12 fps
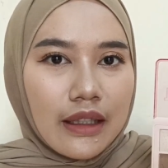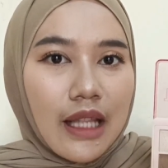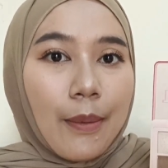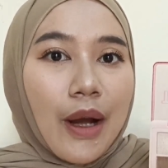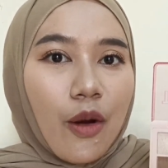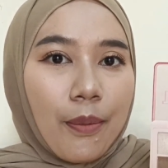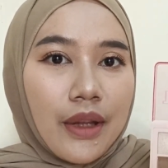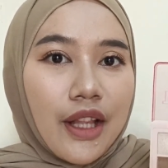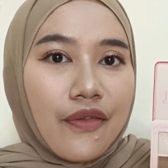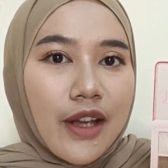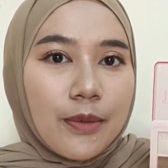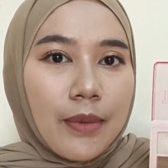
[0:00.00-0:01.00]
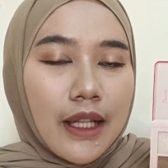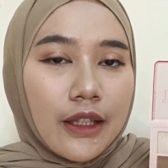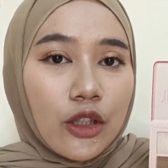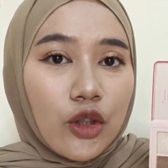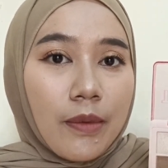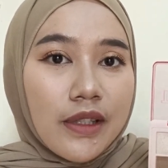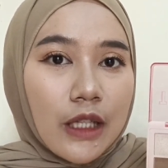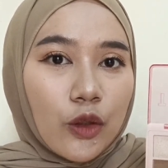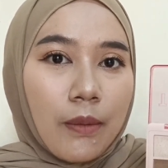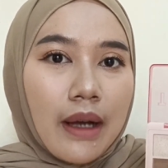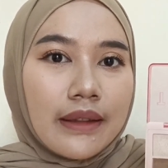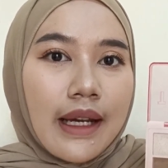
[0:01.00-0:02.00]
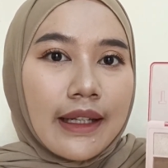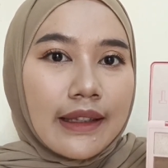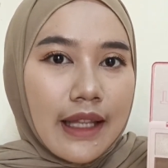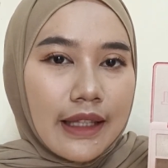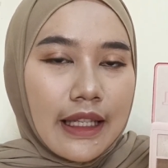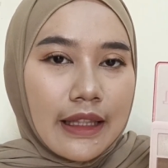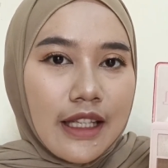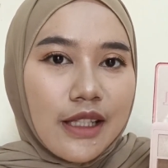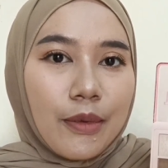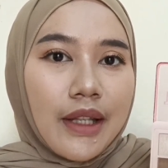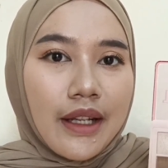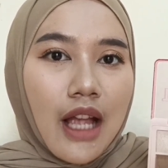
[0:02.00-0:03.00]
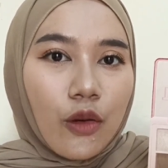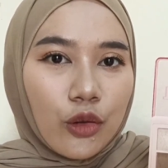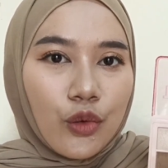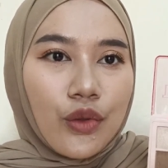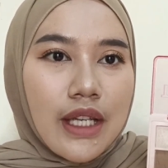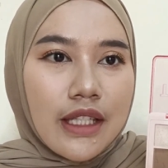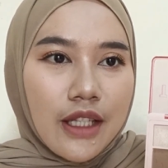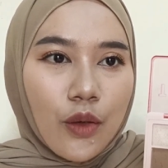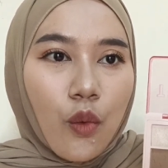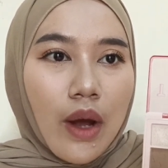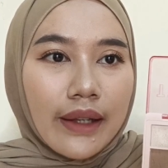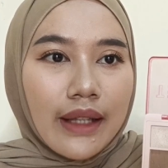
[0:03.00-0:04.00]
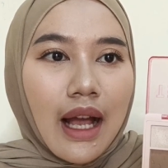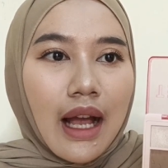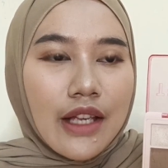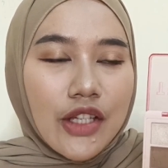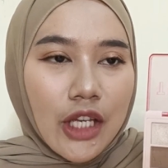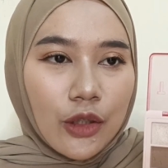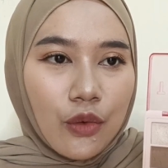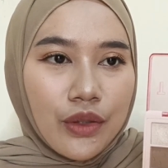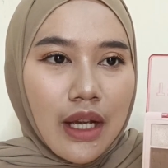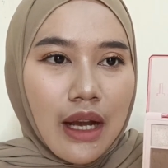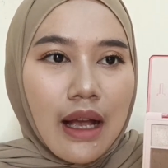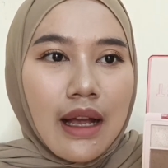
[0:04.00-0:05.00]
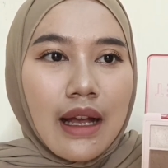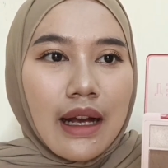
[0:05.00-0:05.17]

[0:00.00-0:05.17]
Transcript: kenapa aku pilih face palette yang nomor satu Mandarin Light ini sebenarnya aku tuh ngincer warna eyeshadownya